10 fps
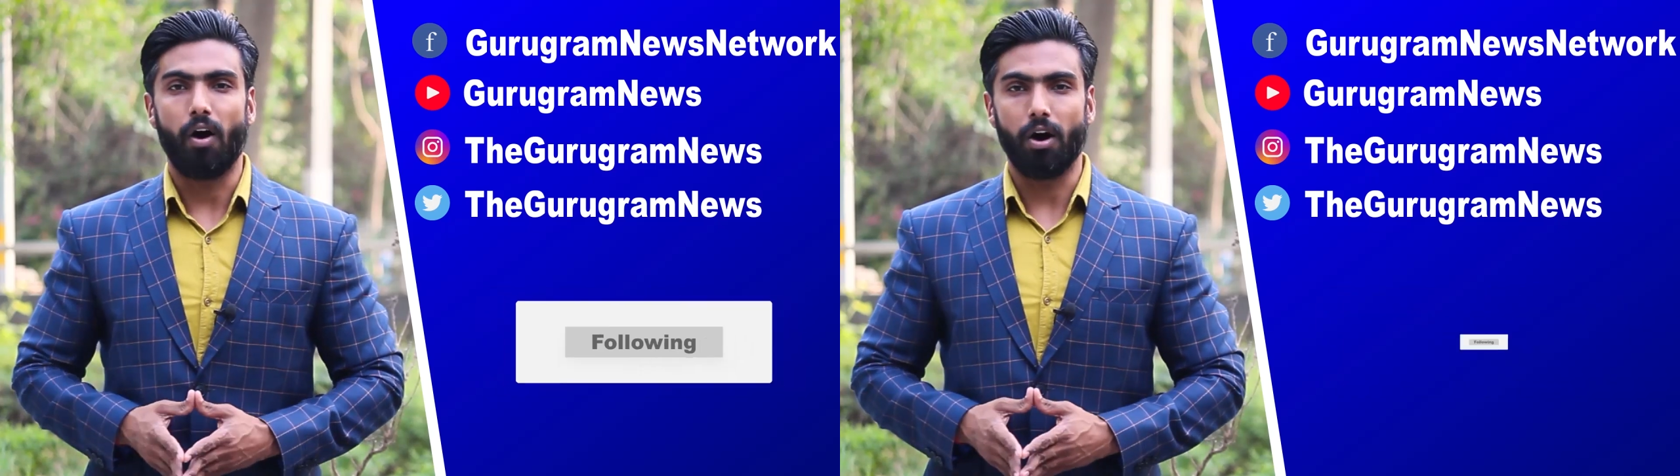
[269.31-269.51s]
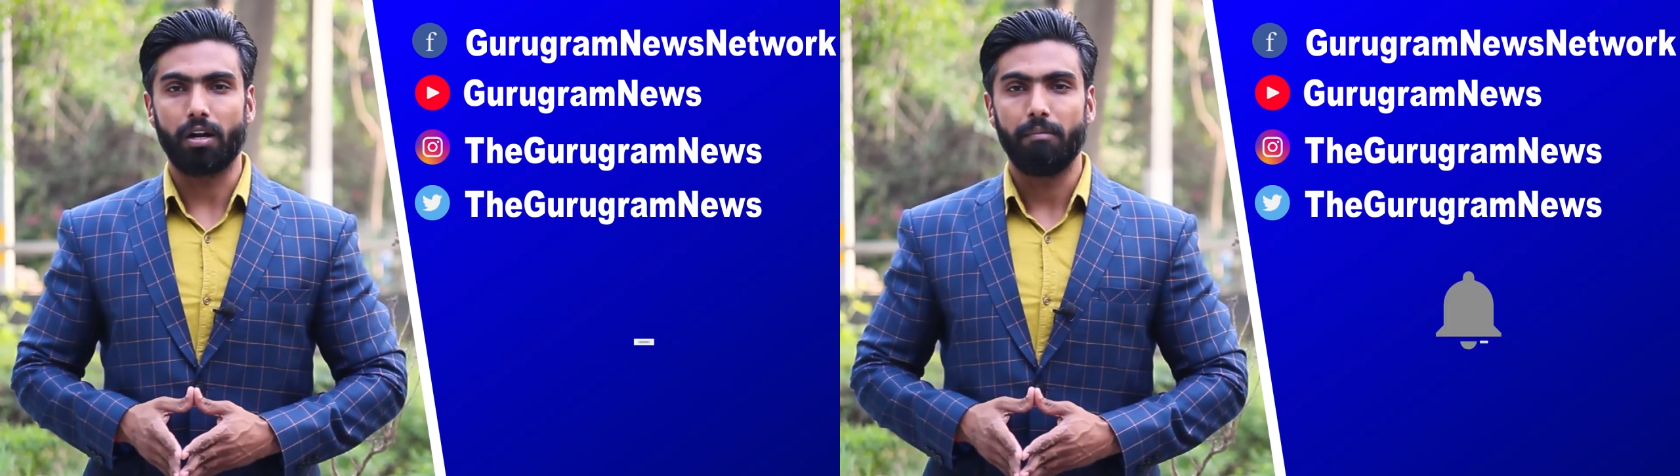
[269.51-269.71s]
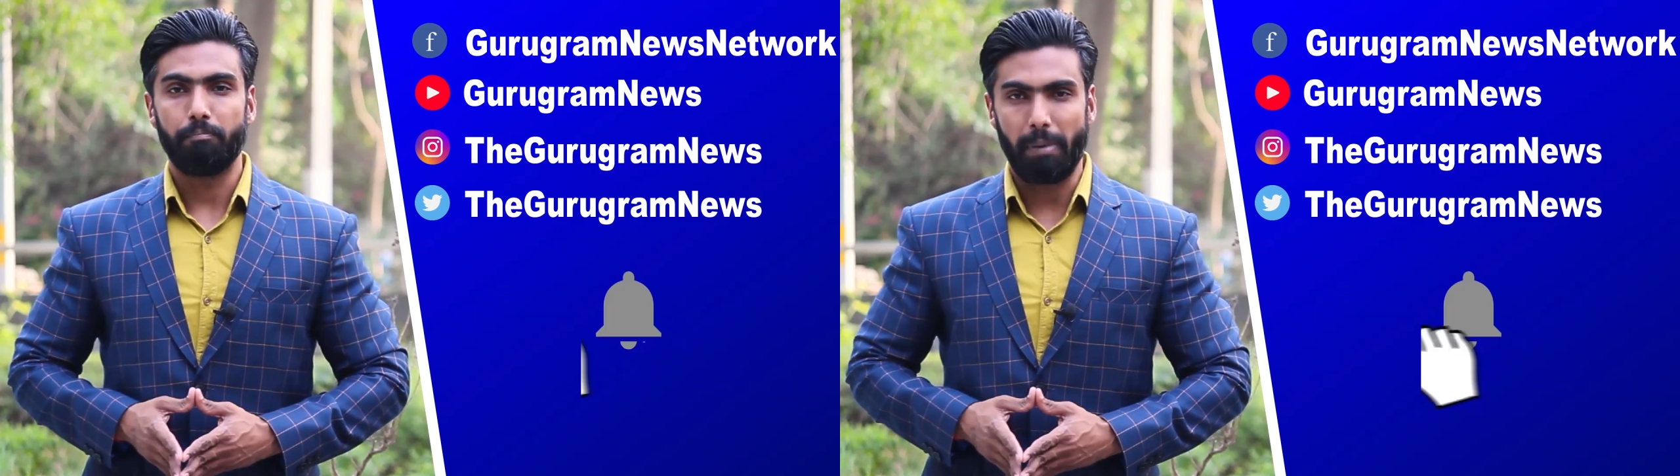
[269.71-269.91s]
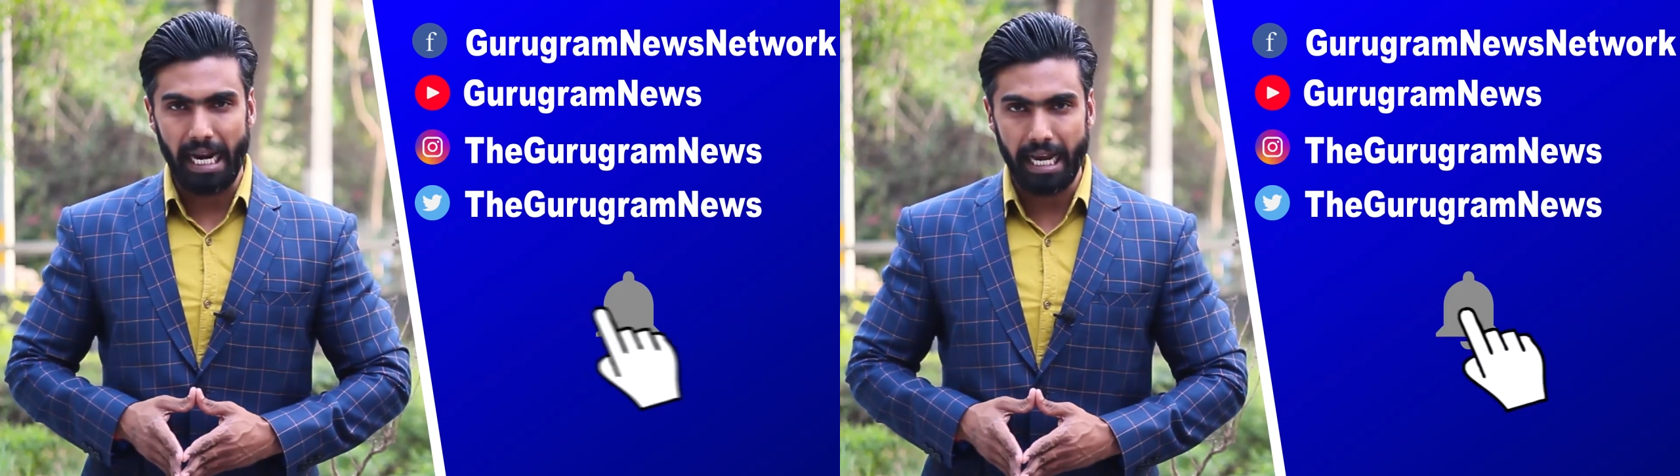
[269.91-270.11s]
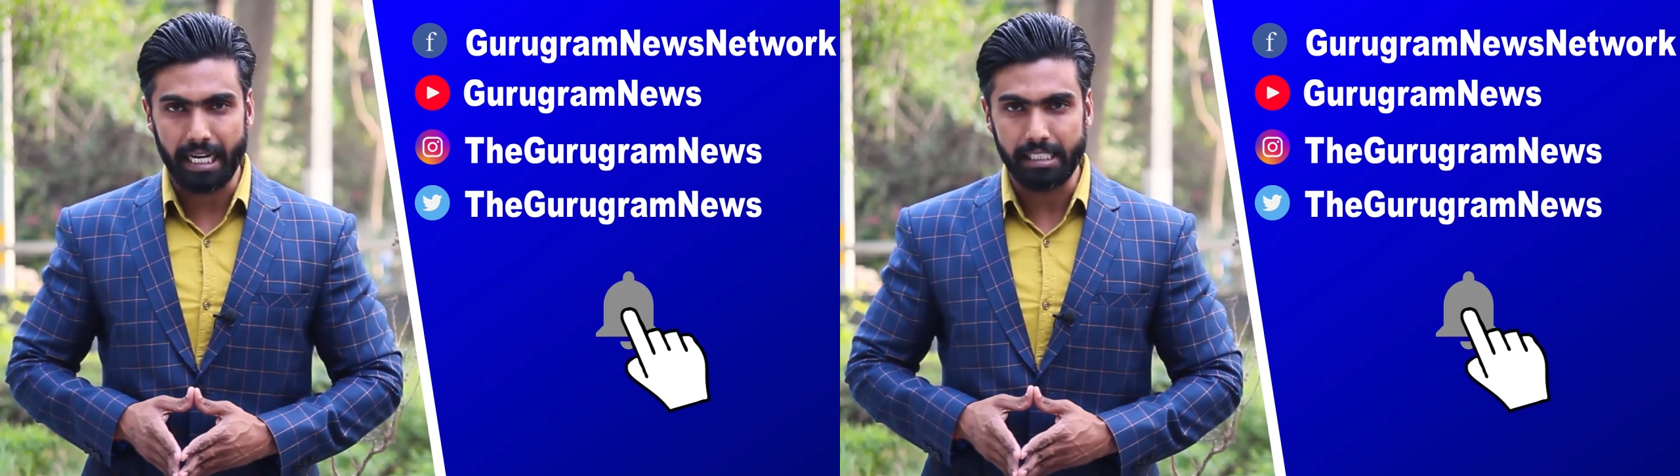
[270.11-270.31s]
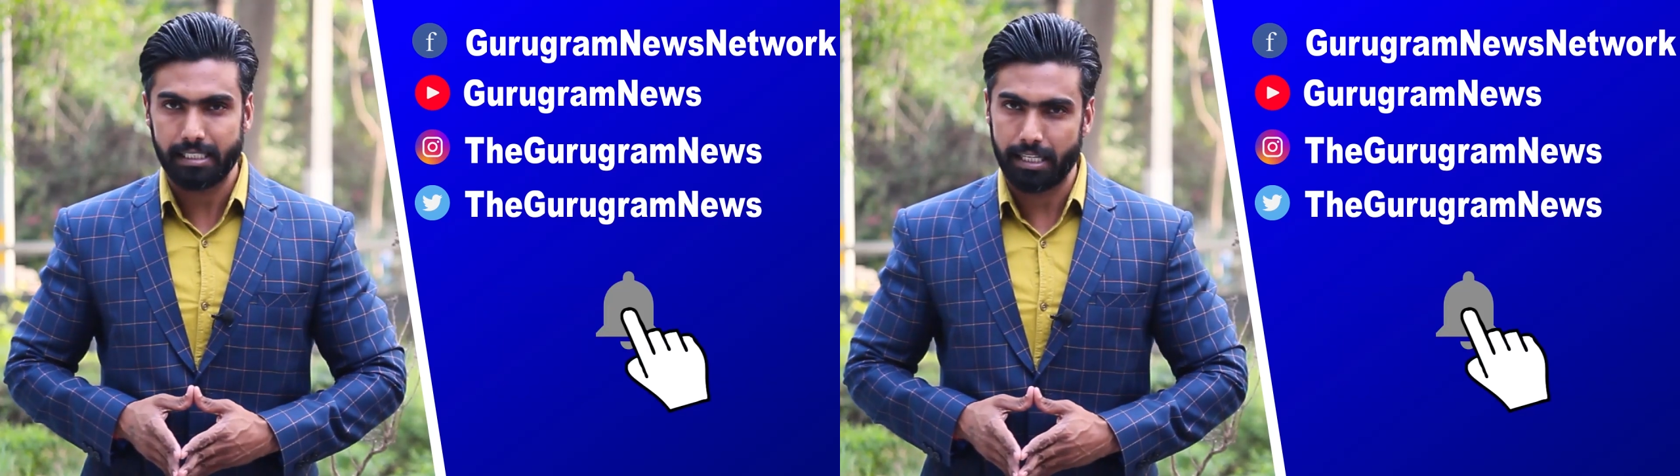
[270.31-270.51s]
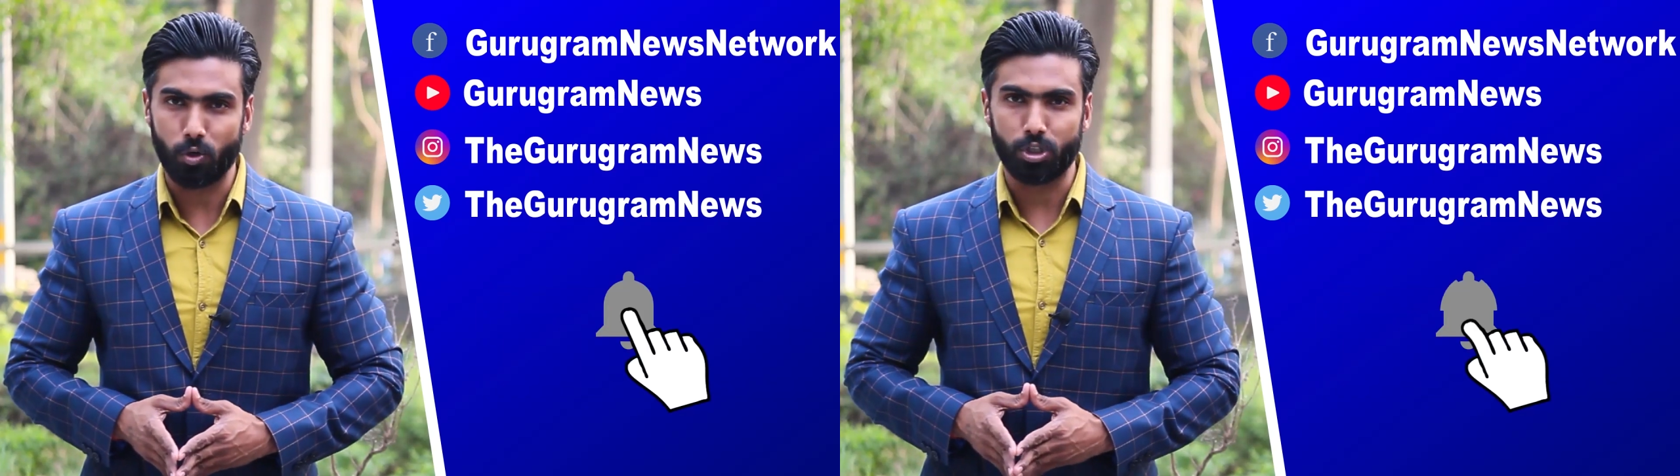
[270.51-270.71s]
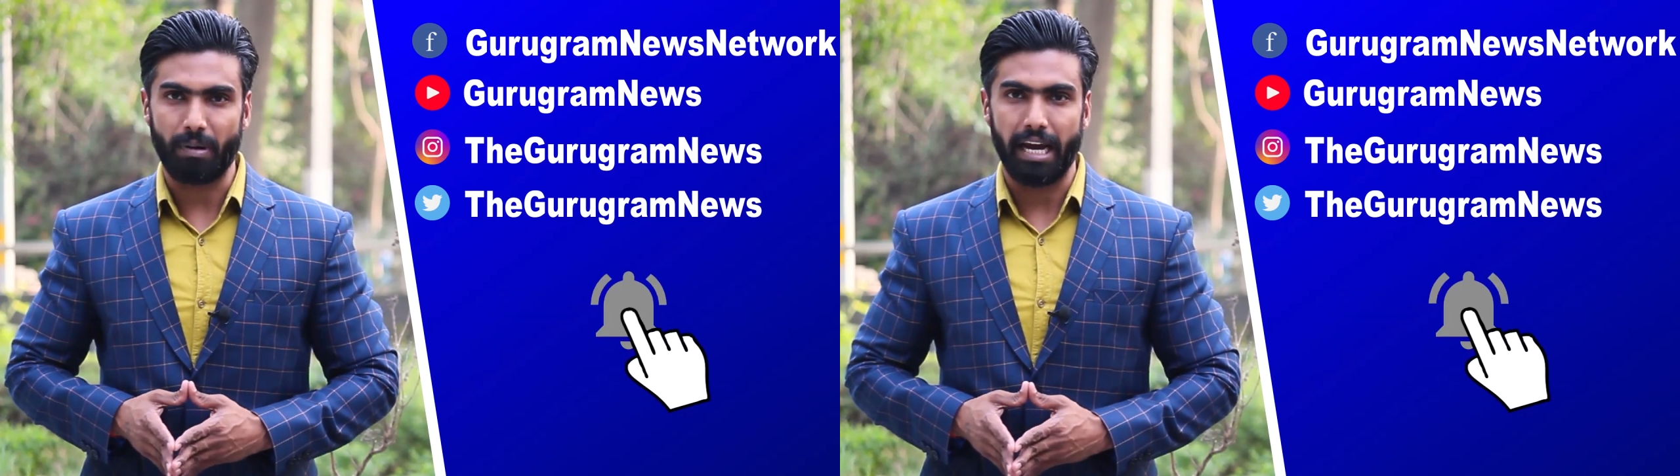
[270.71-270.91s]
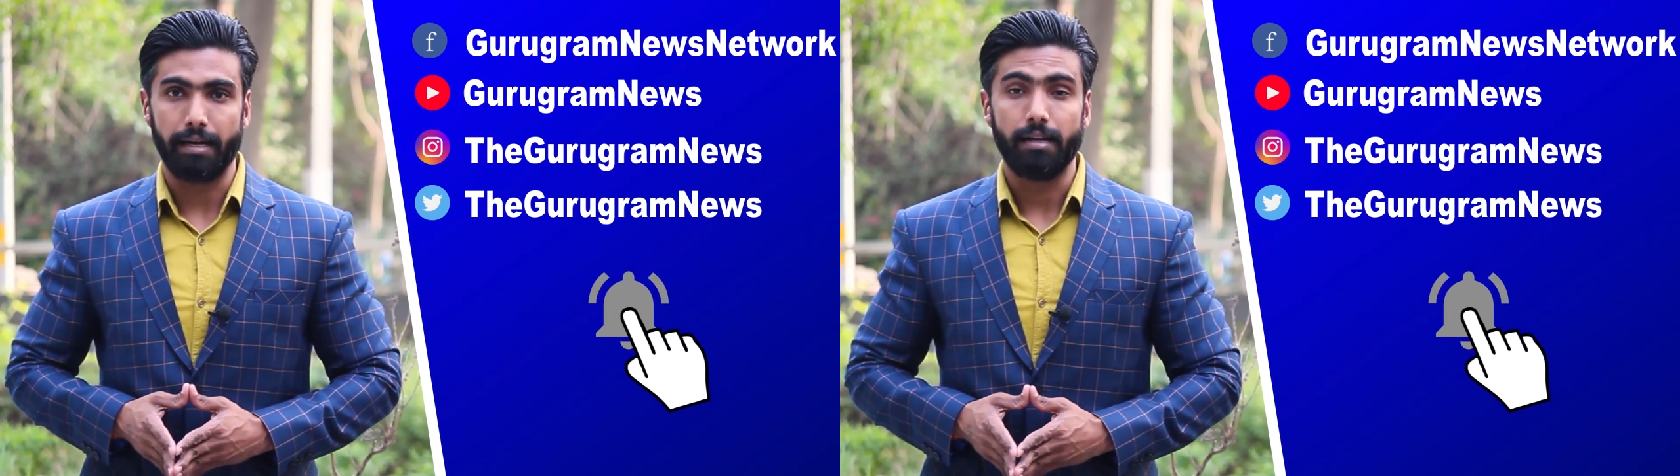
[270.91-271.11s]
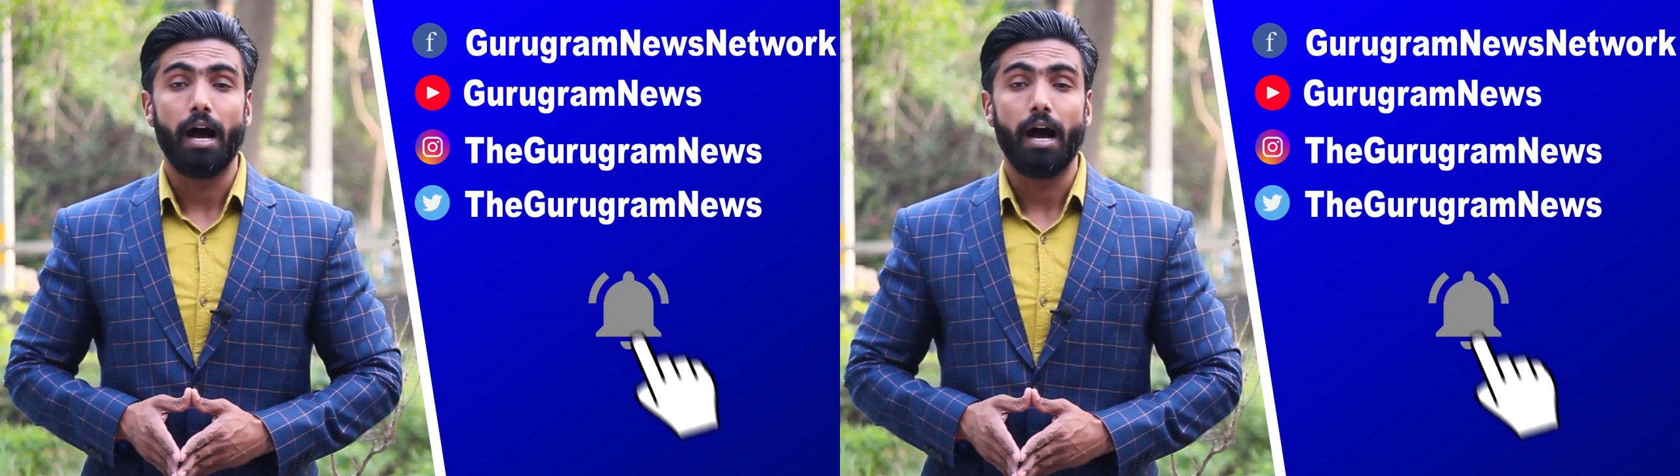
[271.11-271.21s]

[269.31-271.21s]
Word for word: और बेल आइकन जरूर दबाएं।